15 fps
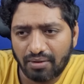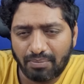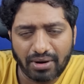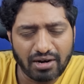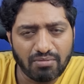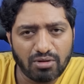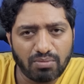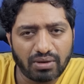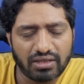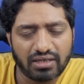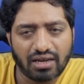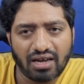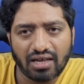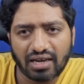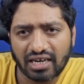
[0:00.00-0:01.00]
பண்ணும்போது
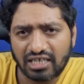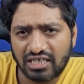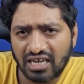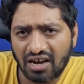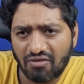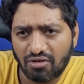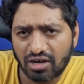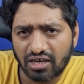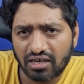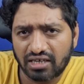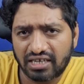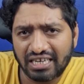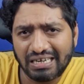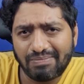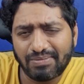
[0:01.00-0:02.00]
பார்த்திங்கன்னா ரஷ்யாவோட
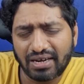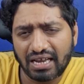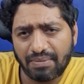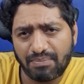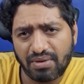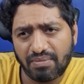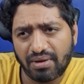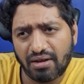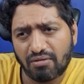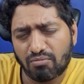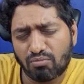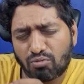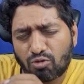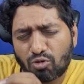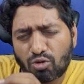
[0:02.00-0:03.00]
ட்ரீட்மெண்ட் எப்பயுமே
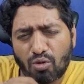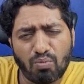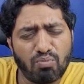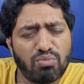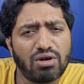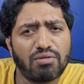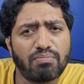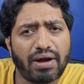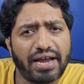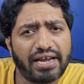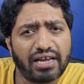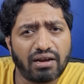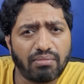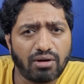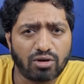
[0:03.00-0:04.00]
ரொம்ப
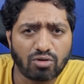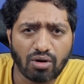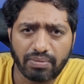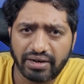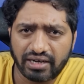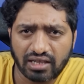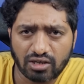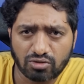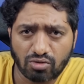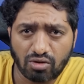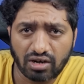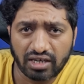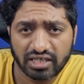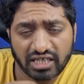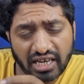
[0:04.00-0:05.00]
பயங்கரமாக இருக்கும் அப்படின்னு தான்
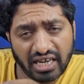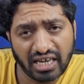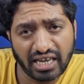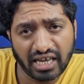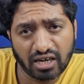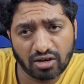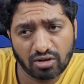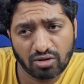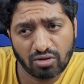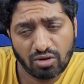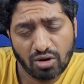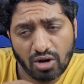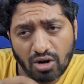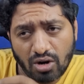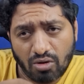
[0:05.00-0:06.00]
சொல்லுவாங்க ஜெயிலையாக இருக்கட்டும்
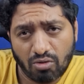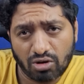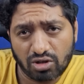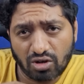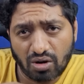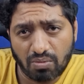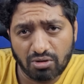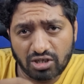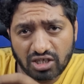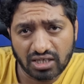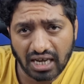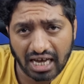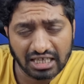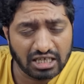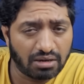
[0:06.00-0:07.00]
ஒருத்தவங்களை பிடிச்சி
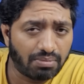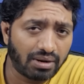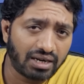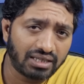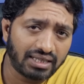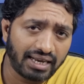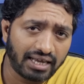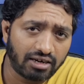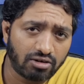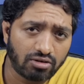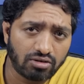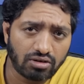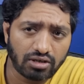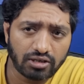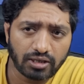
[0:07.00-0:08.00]
டார்ச்சர் பண்ணுறதுலையாக
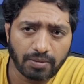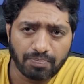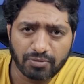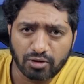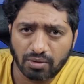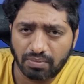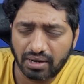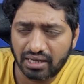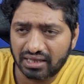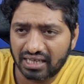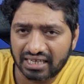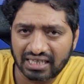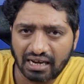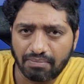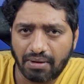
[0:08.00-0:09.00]
இருக்கட்டும்ன்றது ஸோ இப்போ இந்த
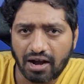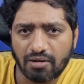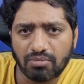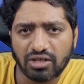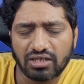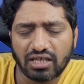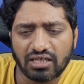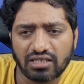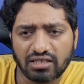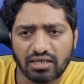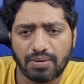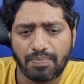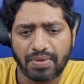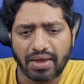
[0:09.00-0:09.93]
இடத்துல பார்க்கும்போதே தெரிஞ்சுது